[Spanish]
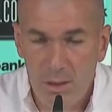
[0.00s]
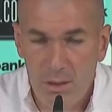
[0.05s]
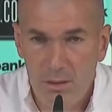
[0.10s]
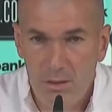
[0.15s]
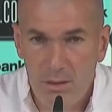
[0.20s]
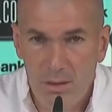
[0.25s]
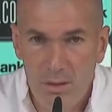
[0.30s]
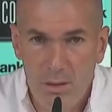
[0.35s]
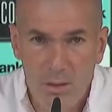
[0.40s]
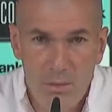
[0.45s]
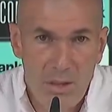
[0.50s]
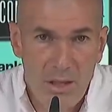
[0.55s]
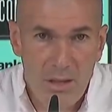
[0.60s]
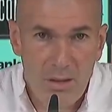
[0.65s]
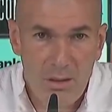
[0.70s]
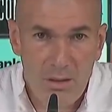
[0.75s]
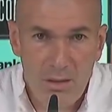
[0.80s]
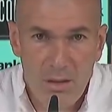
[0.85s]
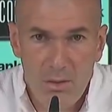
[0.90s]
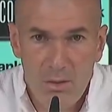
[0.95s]
bueno, de
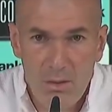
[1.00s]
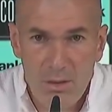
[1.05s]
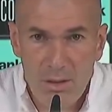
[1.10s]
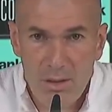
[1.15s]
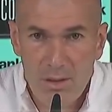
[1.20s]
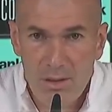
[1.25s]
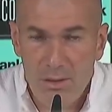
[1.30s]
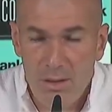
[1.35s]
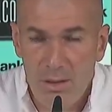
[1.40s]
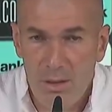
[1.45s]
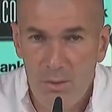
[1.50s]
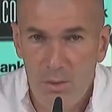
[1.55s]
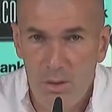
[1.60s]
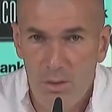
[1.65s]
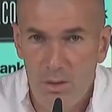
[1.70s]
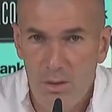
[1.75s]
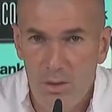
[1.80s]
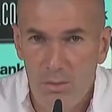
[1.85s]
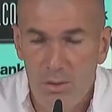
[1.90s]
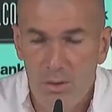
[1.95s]
domingo, de lunes,
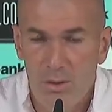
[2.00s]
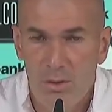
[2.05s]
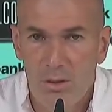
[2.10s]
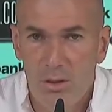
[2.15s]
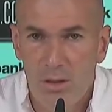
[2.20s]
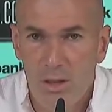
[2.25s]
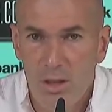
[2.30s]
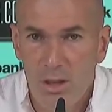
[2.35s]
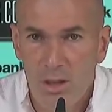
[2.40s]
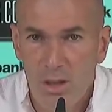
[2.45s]
veremos cómo,